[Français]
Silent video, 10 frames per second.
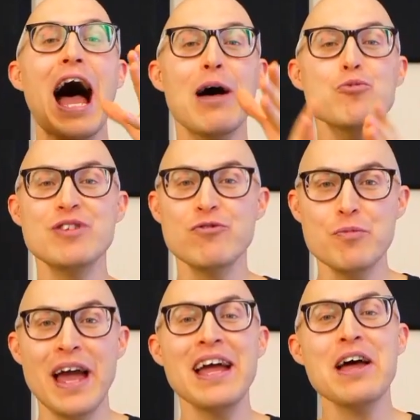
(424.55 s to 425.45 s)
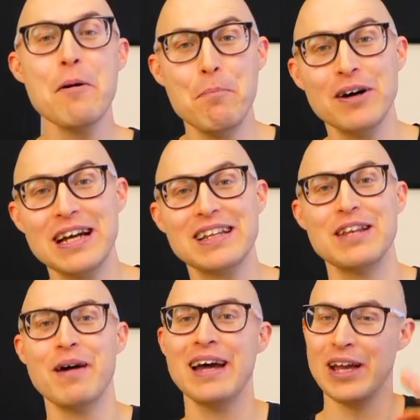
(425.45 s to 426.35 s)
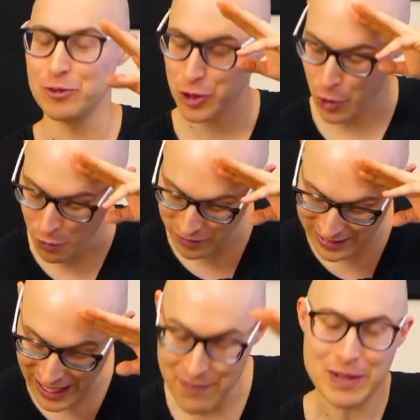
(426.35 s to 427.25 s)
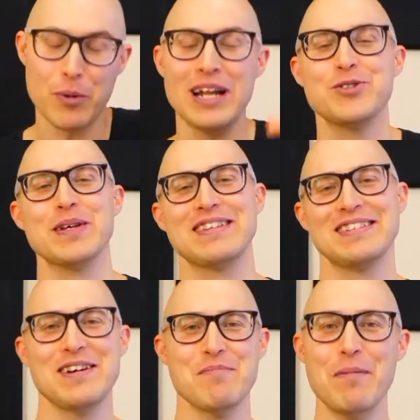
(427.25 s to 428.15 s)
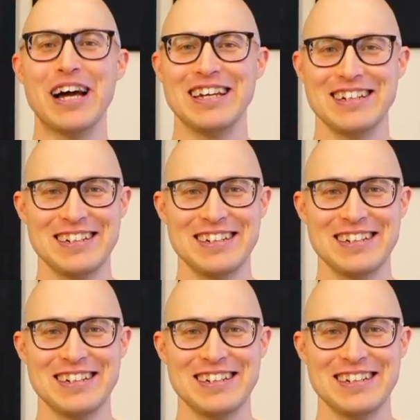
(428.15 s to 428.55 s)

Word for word: Amusez-vous bien, bon entraînement et on se retrouve très vite pour la suite. Bye bye.